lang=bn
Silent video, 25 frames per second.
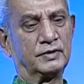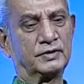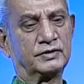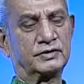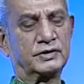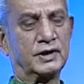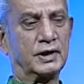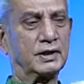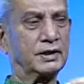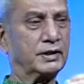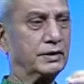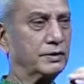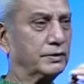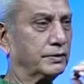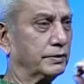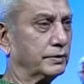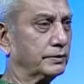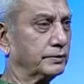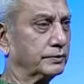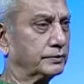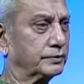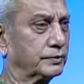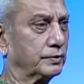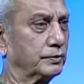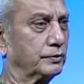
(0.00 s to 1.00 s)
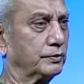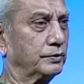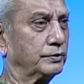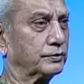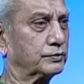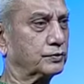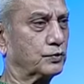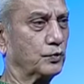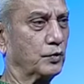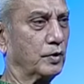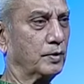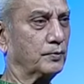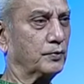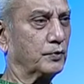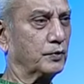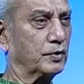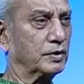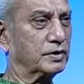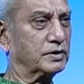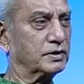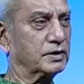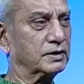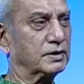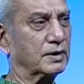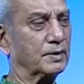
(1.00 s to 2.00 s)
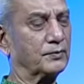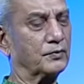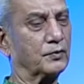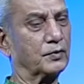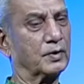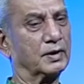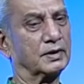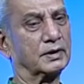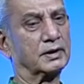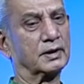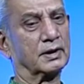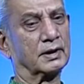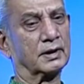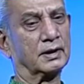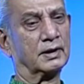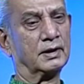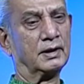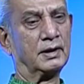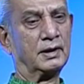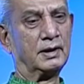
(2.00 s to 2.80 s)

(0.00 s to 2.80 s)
সেন্ট স্কুলে পড়েছি তারপর ওখান থেকে